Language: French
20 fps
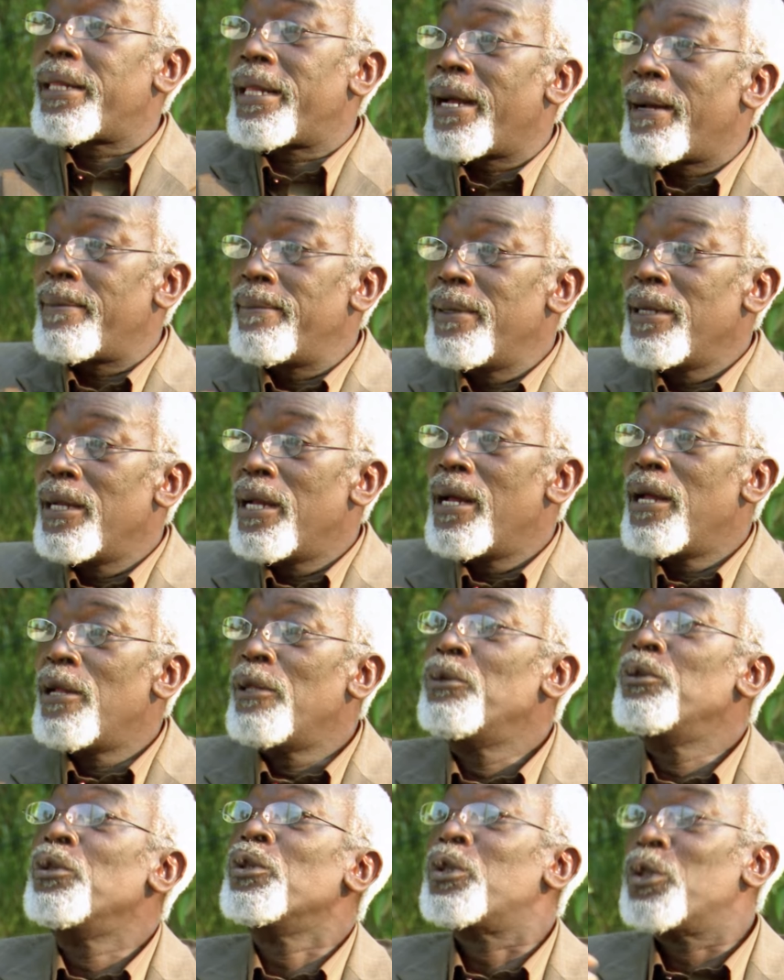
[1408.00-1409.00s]
table,
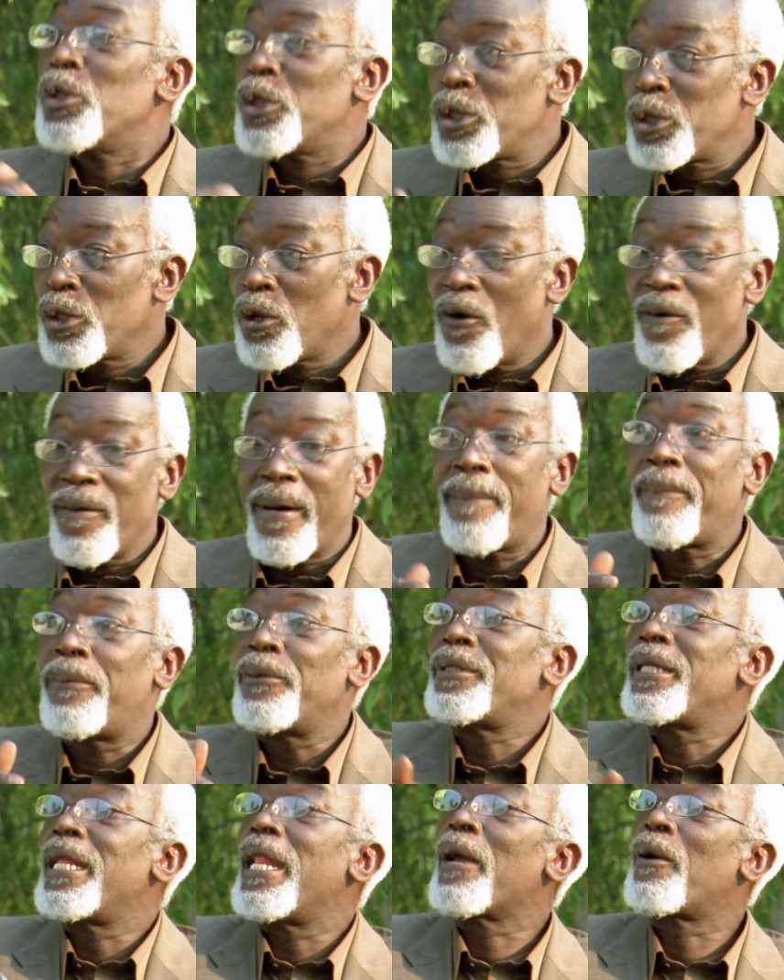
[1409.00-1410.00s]
nous tous, on va
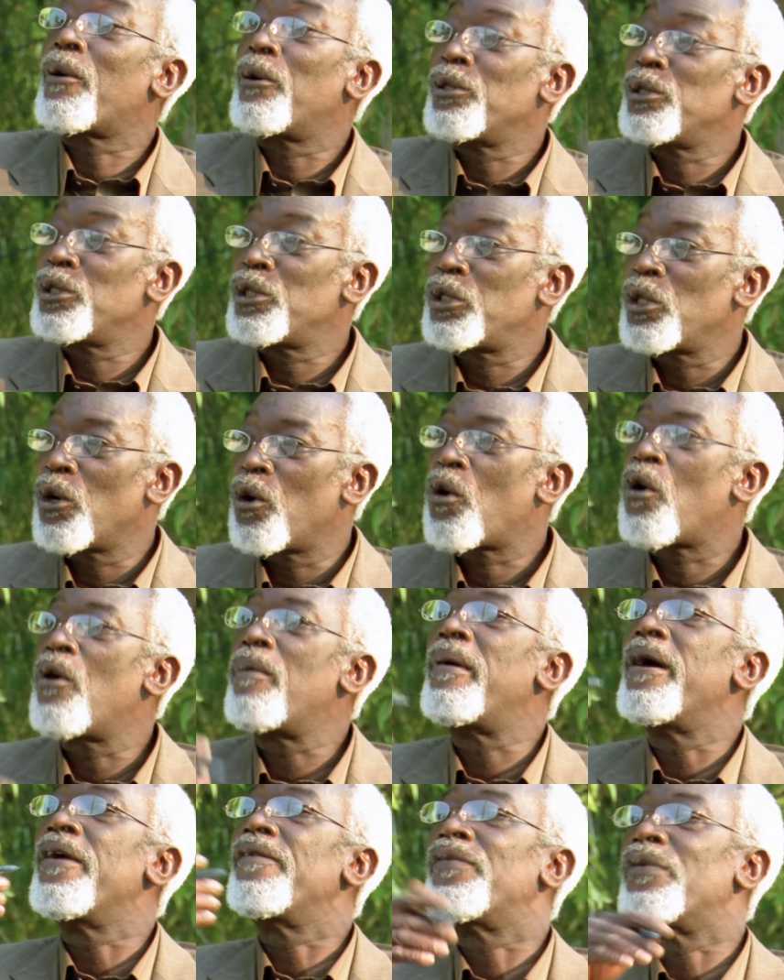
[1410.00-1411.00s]
poser les conditions,
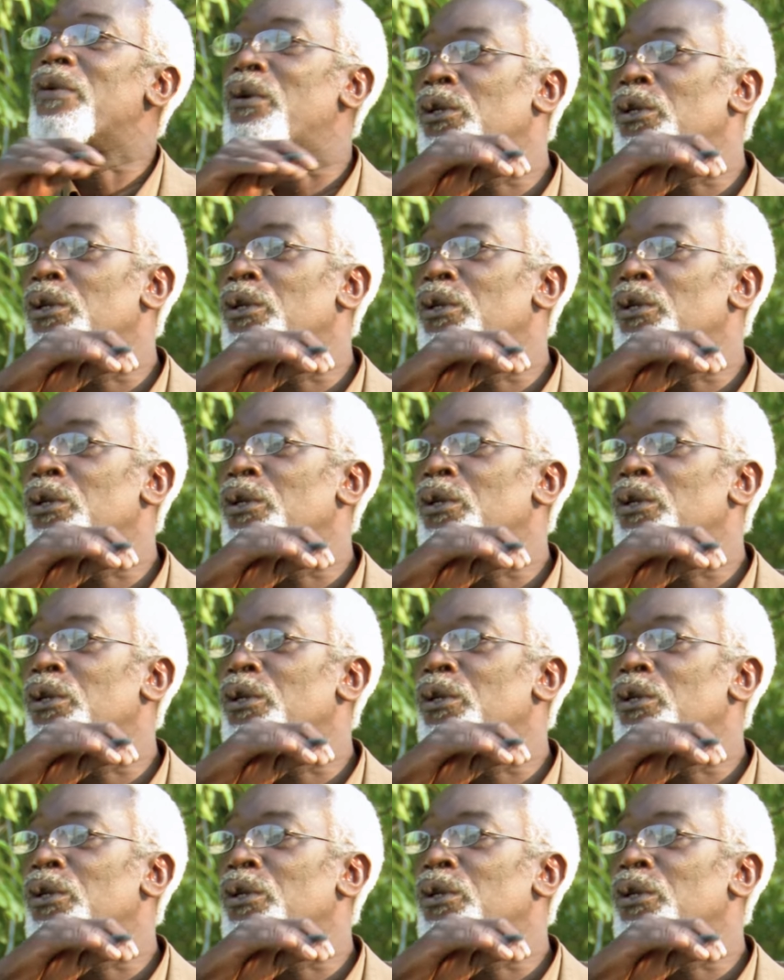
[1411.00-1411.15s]
comment il faut